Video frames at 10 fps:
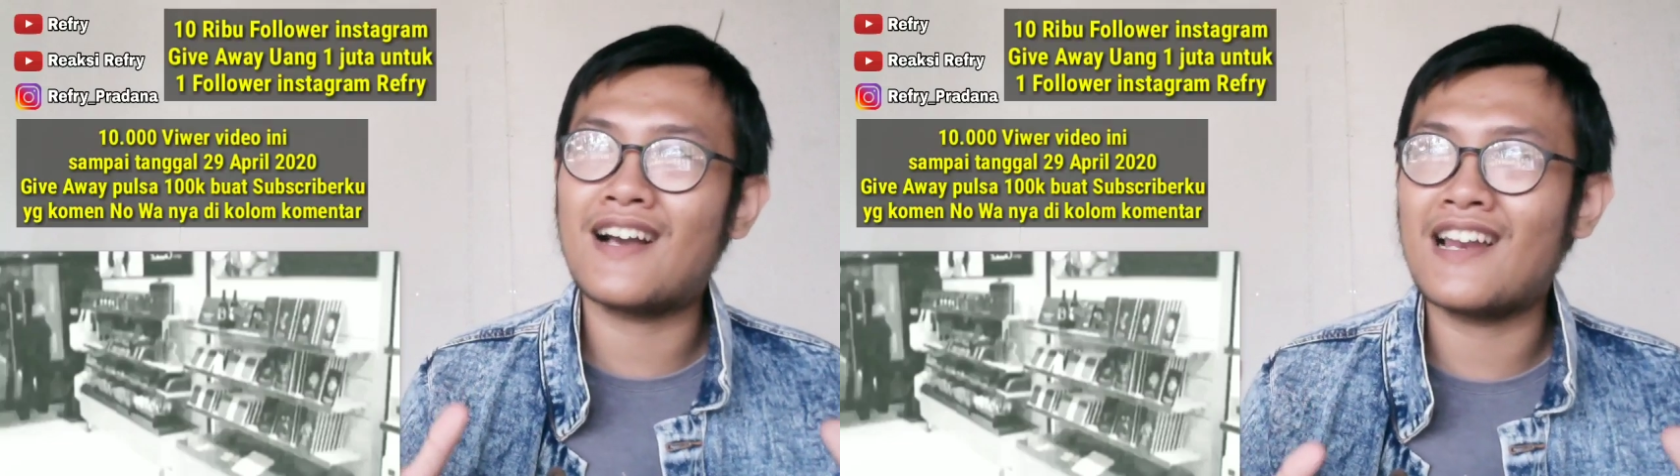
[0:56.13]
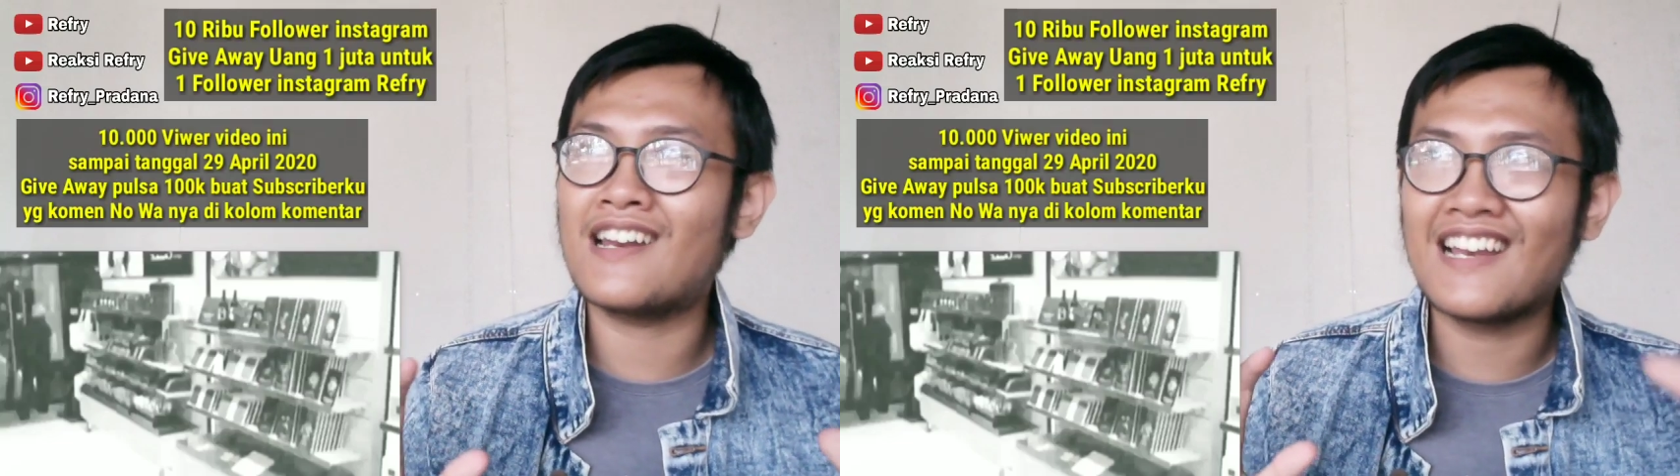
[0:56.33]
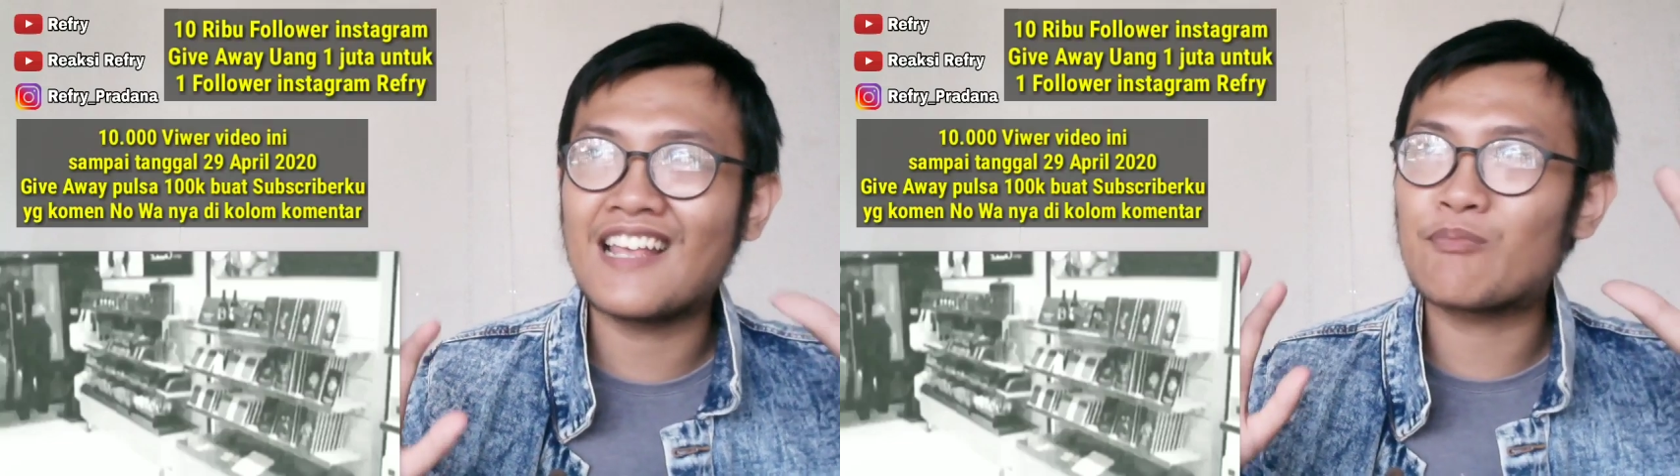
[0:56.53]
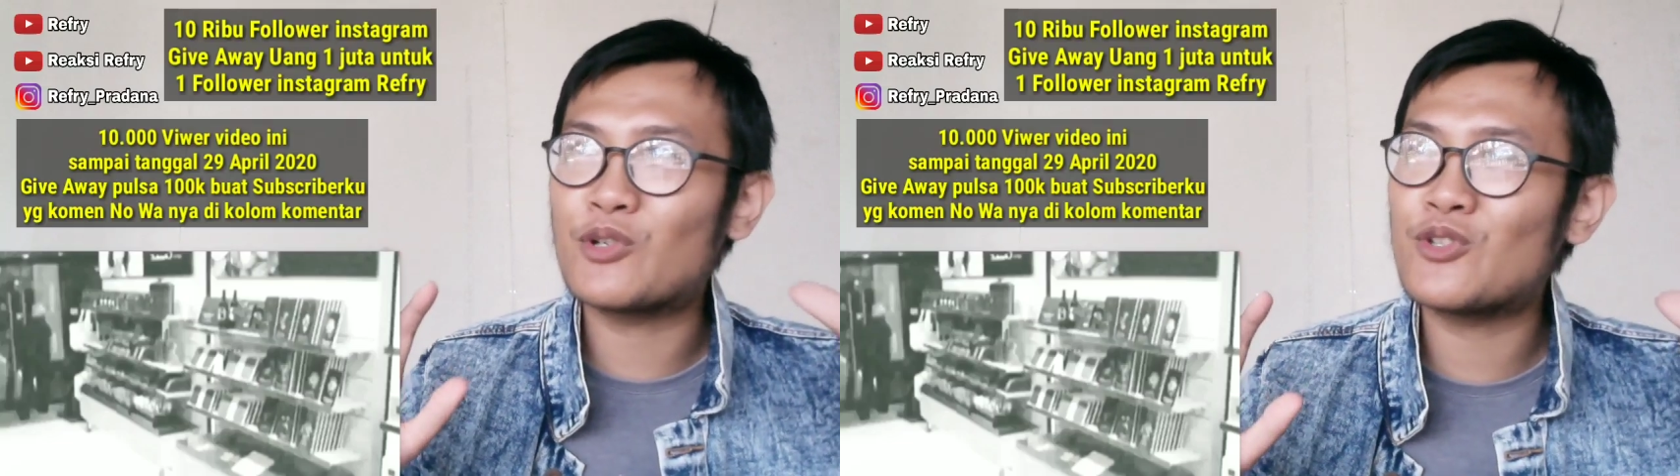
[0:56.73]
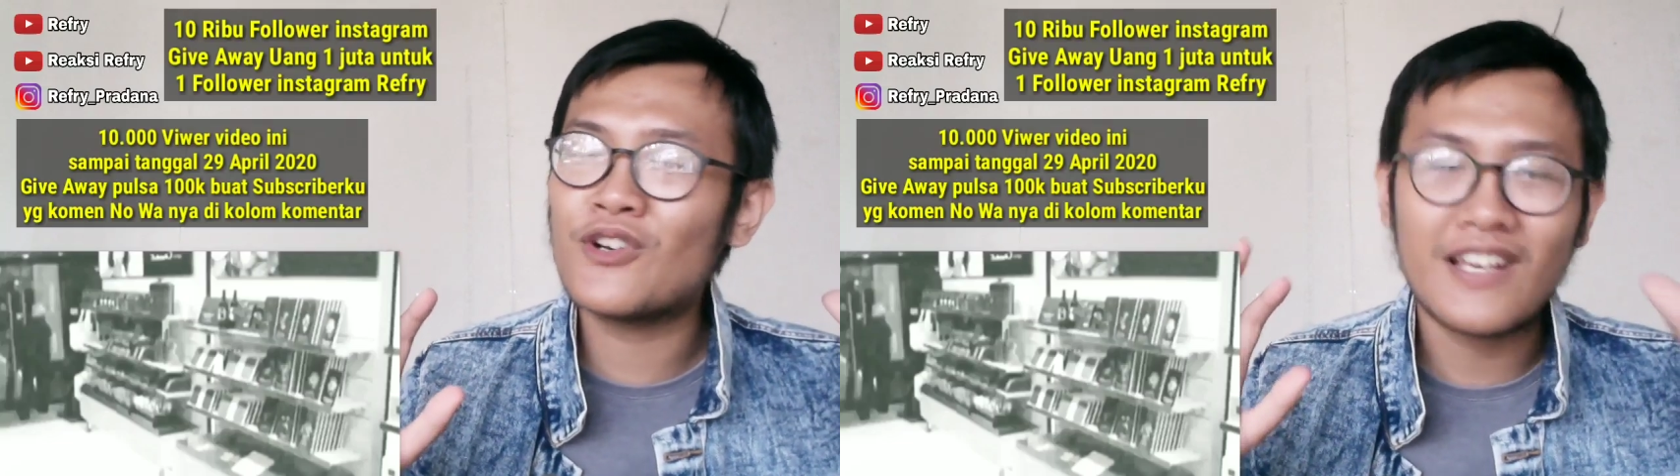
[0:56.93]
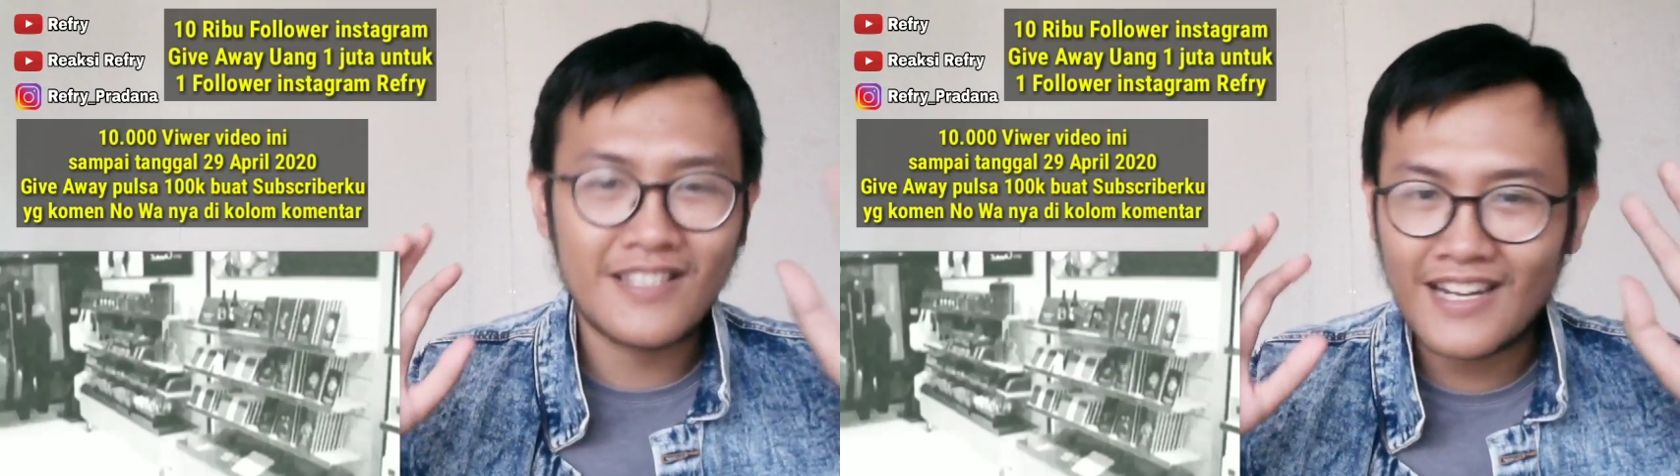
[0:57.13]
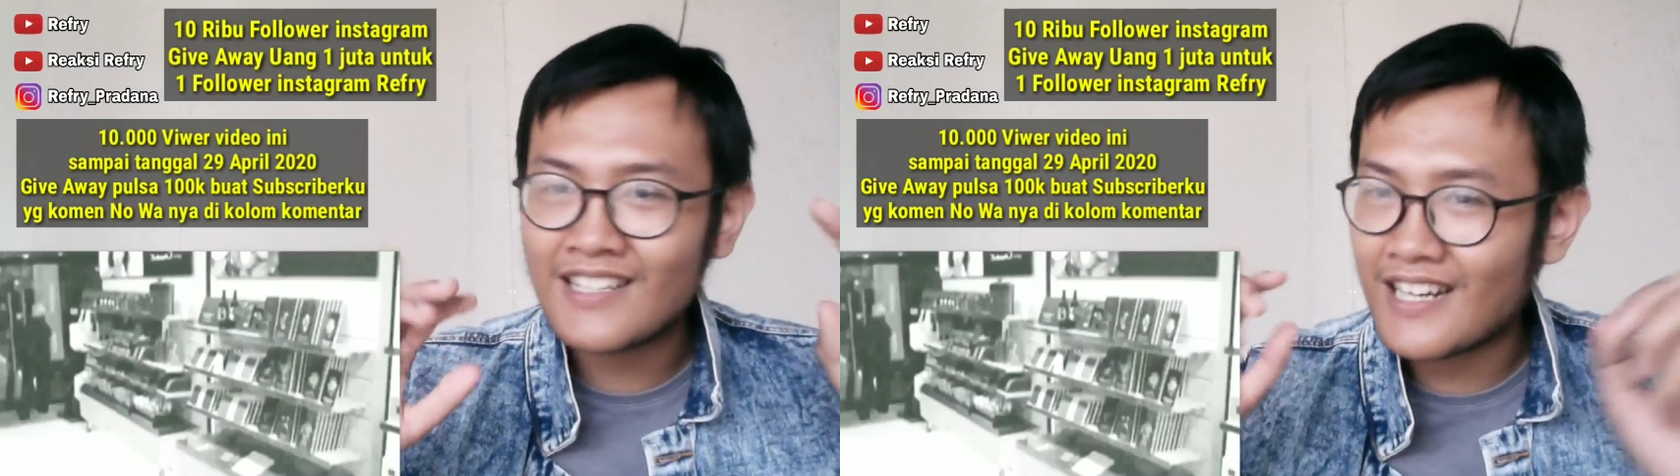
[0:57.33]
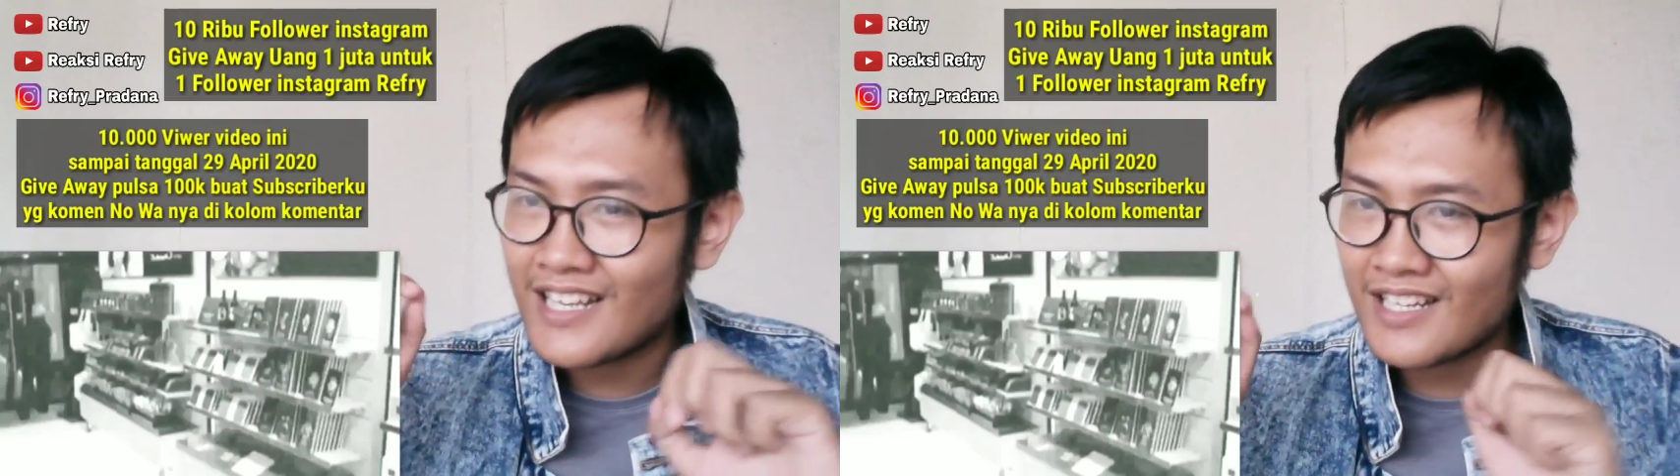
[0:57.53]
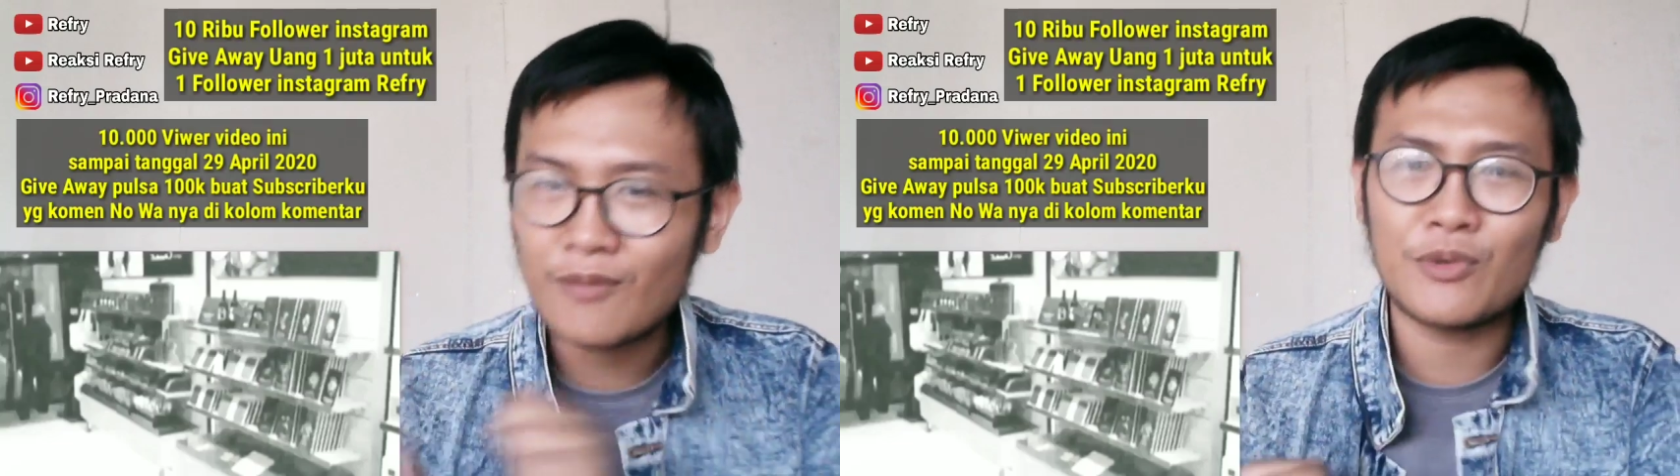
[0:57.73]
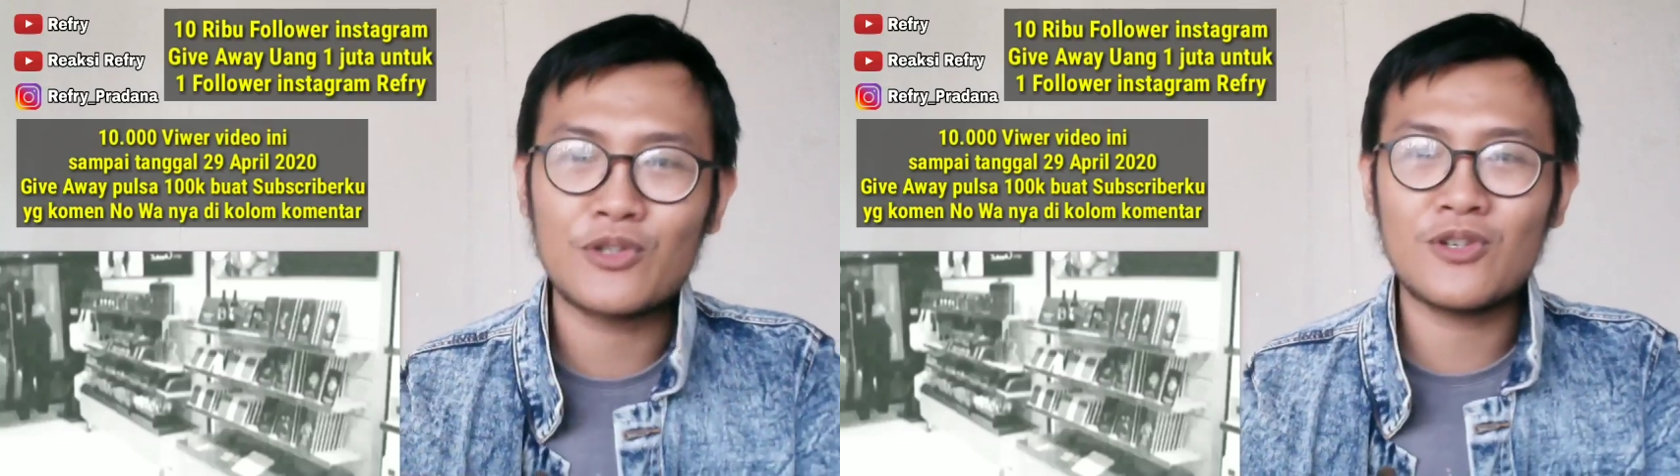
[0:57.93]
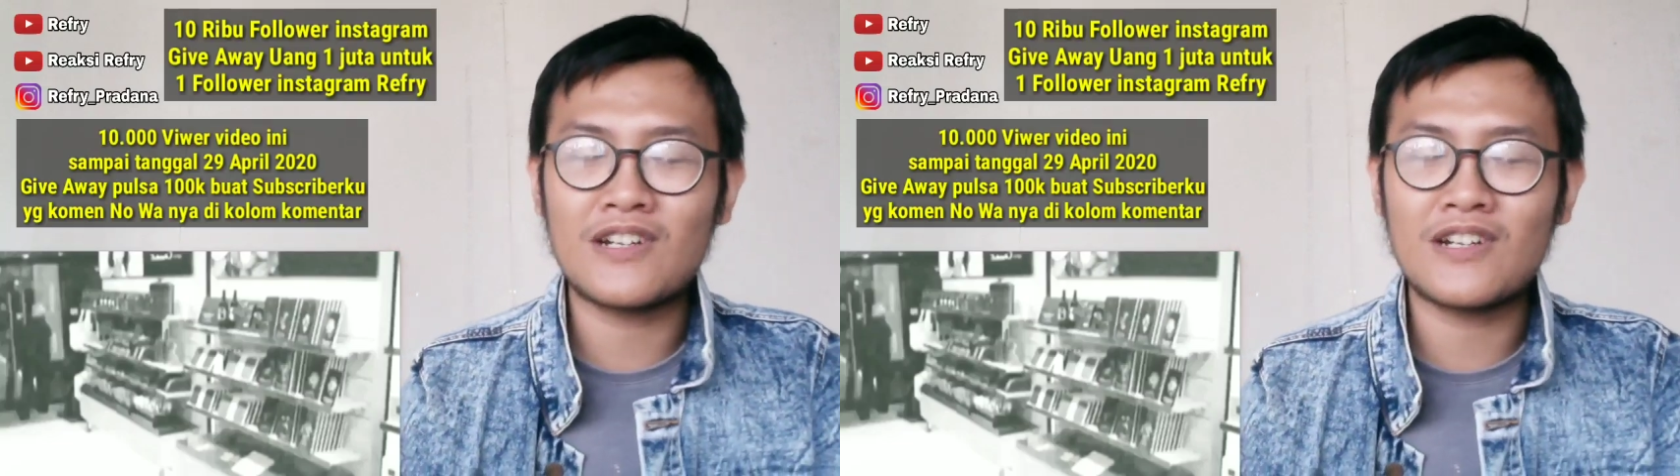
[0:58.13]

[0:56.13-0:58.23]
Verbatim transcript: kalian lihat pocong ya silahkan kalian lihat pocong